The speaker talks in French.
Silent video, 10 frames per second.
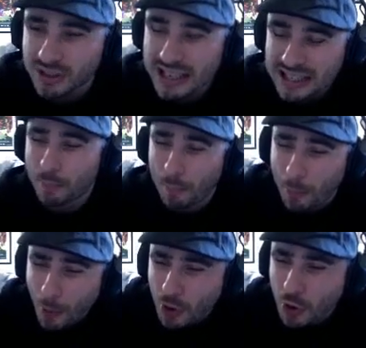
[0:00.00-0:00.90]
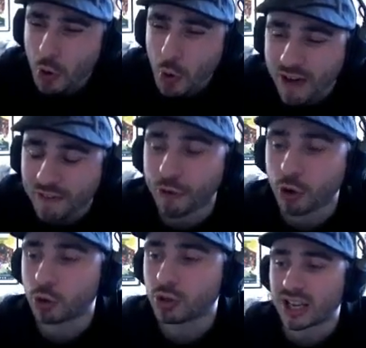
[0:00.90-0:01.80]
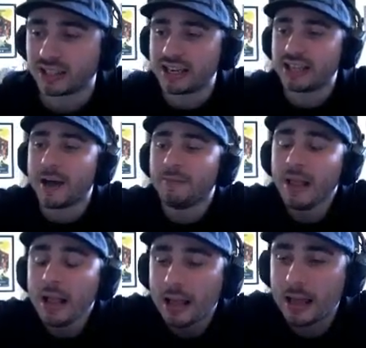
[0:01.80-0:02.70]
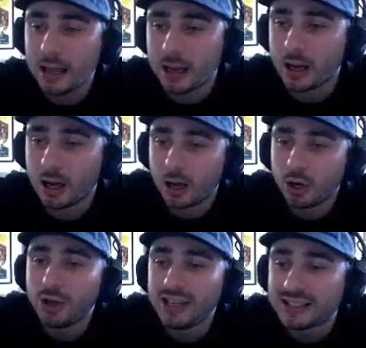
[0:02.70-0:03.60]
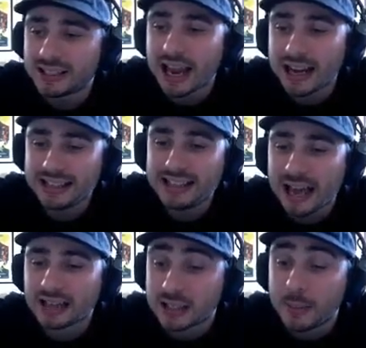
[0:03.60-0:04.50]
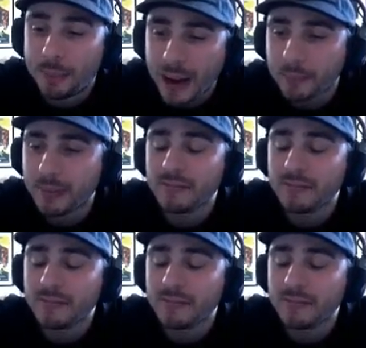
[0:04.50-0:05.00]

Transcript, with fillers: utilise beaucoup la focus hein, d'Elena et le Style y qui permet